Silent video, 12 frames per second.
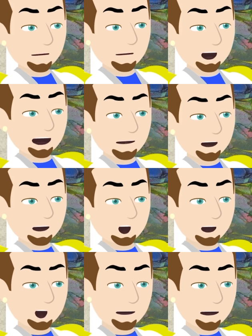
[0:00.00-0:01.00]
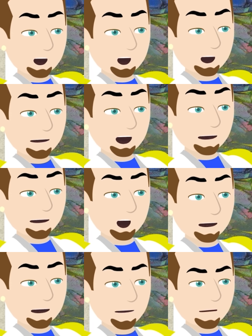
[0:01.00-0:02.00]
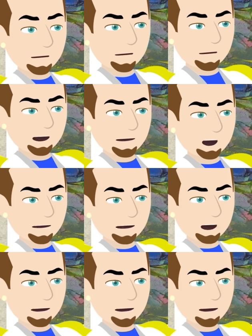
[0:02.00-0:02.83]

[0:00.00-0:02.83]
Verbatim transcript: आप दोनों में इतना ही फासला है तो बचपन